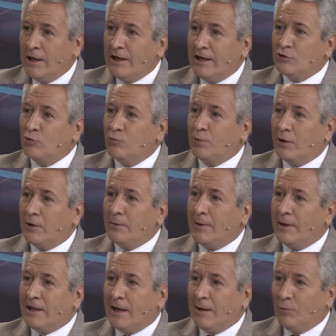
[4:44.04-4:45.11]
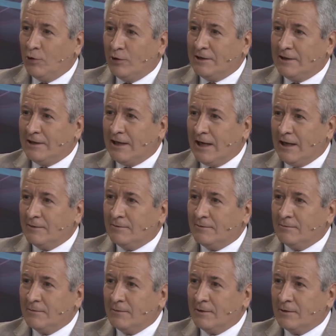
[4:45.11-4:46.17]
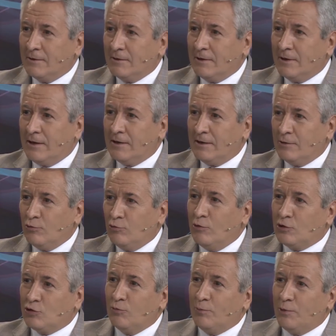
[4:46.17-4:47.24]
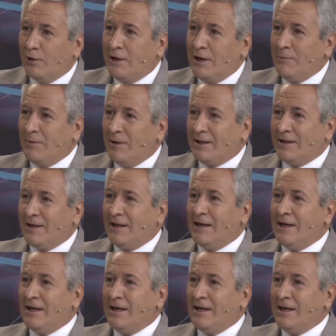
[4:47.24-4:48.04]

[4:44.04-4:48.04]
es un problema de la política. Totalmente, eh, Pedro. No es un problema de... Y no